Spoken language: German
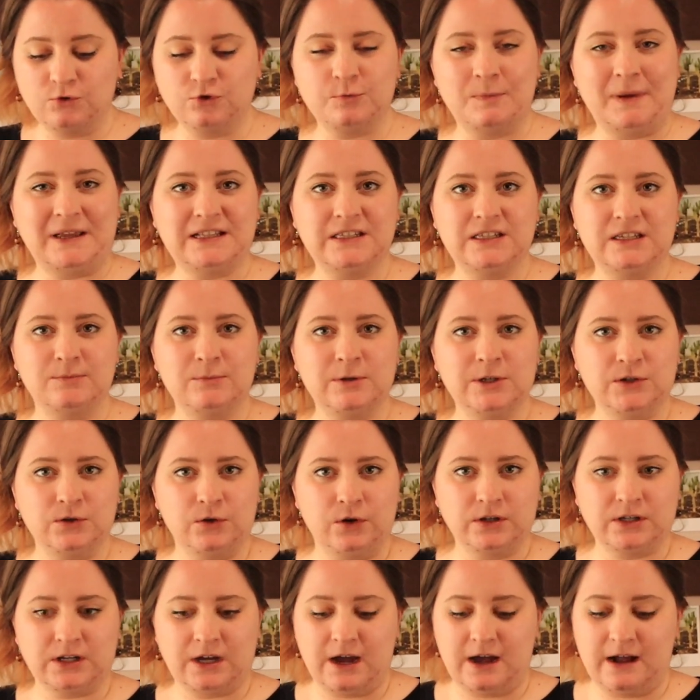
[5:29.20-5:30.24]
schmeckt ziemlich
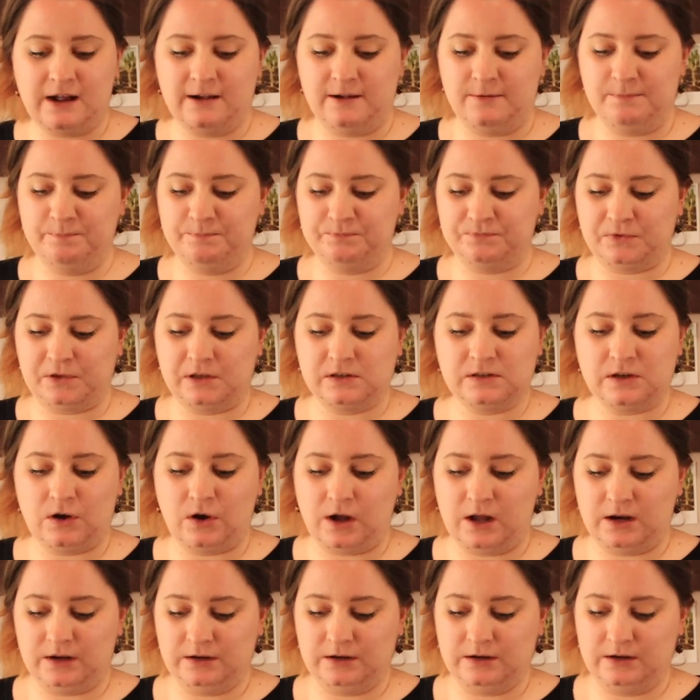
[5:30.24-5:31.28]
neutral. Ist auch
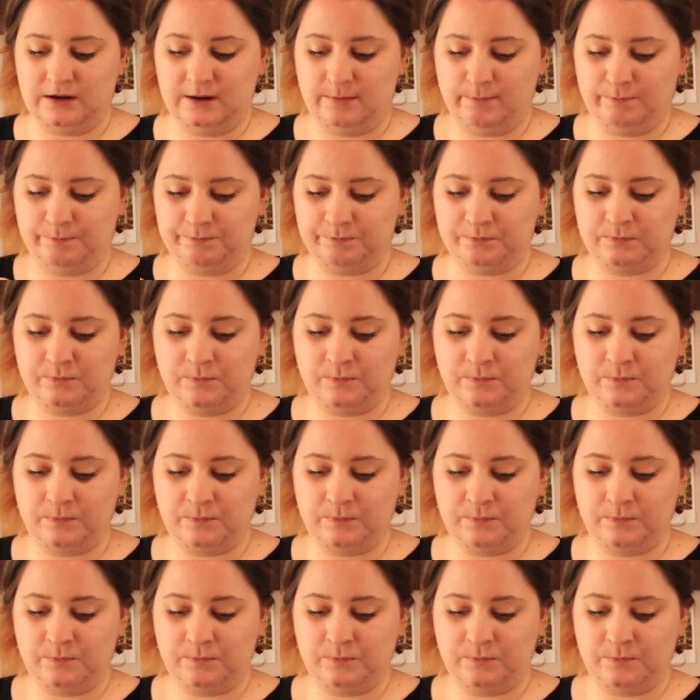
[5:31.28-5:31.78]
angenehm.